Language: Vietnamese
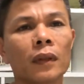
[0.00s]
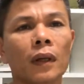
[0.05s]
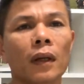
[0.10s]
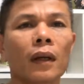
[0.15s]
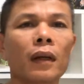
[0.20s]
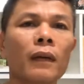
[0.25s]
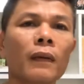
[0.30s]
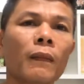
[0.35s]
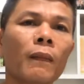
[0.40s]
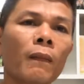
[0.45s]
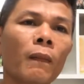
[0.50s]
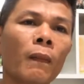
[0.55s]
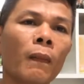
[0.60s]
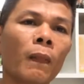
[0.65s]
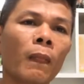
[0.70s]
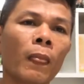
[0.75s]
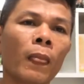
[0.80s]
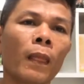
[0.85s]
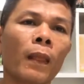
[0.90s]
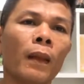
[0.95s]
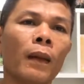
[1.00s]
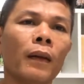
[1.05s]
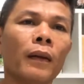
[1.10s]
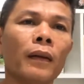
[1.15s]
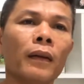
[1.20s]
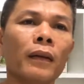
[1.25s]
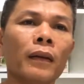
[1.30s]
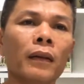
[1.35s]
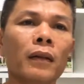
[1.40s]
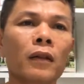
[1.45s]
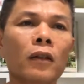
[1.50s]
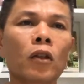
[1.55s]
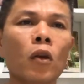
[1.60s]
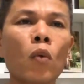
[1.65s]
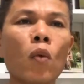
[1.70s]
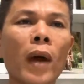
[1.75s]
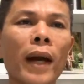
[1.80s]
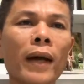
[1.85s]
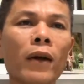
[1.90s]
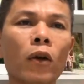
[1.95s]
à,
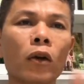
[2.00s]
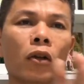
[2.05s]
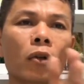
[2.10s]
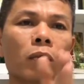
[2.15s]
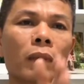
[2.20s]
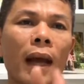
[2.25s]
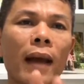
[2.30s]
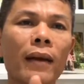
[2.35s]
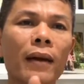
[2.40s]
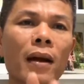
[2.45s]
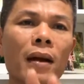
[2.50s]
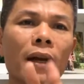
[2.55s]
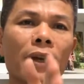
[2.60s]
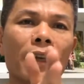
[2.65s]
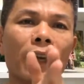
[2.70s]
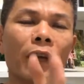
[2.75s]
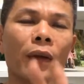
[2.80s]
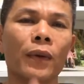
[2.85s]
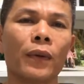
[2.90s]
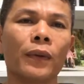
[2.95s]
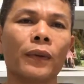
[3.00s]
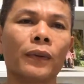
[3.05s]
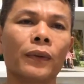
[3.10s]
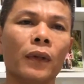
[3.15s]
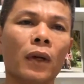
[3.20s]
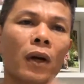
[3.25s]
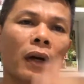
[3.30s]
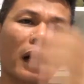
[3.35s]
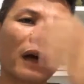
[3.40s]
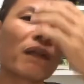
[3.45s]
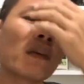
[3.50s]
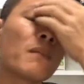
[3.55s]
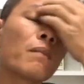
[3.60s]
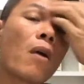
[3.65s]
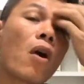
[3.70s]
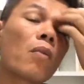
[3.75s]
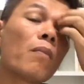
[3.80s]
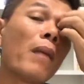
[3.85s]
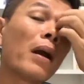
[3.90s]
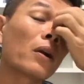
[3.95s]
chung quanh của chúng ta rất là nhiều hồi nãy phần
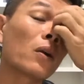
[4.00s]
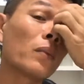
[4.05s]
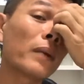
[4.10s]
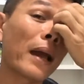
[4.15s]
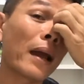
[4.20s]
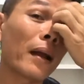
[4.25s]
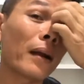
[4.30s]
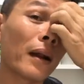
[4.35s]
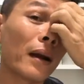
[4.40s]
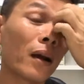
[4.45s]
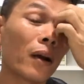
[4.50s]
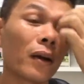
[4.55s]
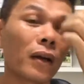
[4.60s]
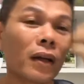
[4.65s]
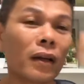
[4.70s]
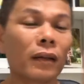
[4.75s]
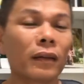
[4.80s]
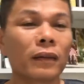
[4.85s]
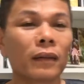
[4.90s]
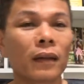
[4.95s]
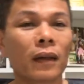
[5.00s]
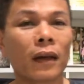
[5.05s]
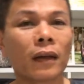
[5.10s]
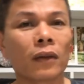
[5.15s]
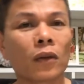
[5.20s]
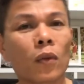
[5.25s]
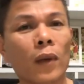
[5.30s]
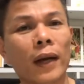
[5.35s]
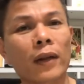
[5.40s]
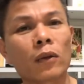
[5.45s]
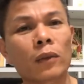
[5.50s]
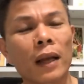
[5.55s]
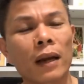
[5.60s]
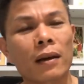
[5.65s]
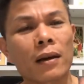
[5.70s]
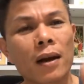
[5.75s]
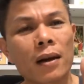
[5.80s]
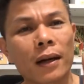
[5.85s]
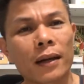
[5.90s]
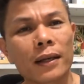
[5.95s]
một mình cũng đã đã nói đó à, chung quanh chúng ta
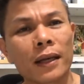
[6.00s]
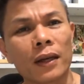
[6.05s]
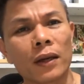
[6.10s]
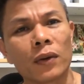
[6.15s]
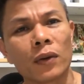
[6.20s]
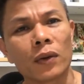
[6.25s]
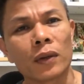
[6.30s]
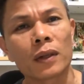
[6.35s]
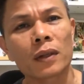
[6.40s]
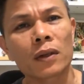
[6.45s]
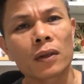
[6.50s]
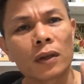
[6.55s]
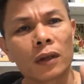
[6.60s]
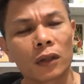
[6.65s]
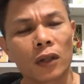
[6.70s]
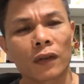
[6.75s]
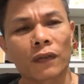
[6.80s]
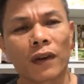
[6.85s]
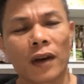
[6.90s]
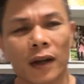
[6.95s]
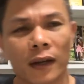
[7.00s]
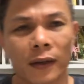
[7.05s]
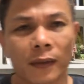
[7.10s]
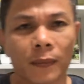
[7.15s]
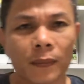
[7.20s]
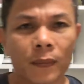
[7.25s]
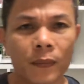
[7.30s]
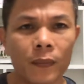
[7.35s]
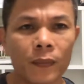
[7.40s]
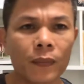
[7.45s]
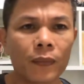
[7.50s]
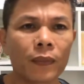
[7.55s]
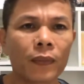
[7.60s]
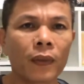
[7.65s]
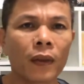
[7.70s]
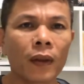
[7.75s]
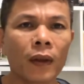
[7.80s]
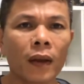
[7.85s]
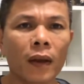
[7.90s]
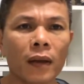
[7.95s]
rất là nhiều những con người tuyệt vời
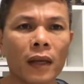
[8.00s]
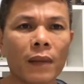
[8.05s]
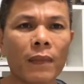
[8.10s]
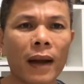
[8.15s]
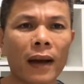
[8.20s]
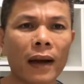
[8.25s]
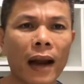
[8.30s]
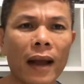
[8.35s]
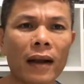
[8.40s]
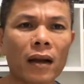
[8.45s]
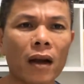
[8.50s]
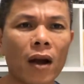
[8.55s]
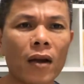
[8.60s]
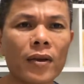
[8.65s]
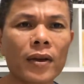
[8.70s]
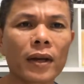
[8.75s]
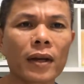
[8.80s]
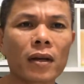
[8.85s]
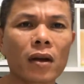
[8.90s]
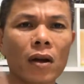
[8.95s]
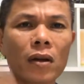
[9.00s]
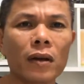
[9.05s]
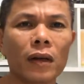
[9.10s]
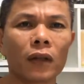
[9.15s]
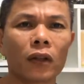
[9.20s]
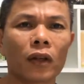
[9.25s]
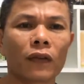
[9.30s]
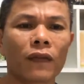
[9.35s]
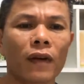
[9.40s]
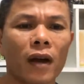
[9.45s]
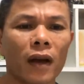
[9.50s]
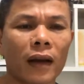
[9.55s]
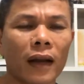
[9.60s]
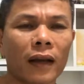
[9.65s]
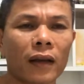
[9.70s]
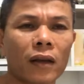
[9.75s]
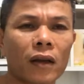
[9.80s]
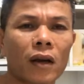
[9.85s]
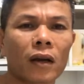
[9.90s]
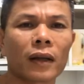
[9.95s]
vậy bạn đã có những con người tuyệt vời
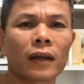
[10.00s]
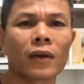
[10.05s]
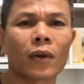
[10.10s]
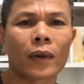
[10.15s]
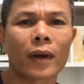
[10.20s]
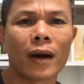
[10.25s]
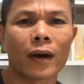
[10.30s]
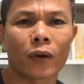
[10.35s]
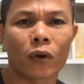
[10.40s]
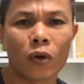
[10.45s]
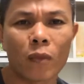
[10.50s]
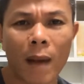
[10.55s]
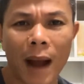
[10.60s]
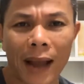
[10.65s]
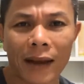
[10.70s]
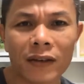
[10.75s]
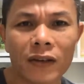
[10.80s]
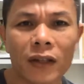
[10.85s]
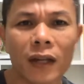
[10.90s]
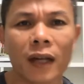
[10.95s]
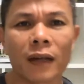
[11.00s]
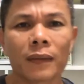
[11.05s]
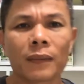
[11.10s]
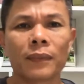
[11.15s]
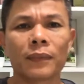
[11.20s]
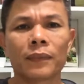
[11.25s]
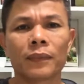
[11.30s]
này cho cái cuộc đời của bạn chưa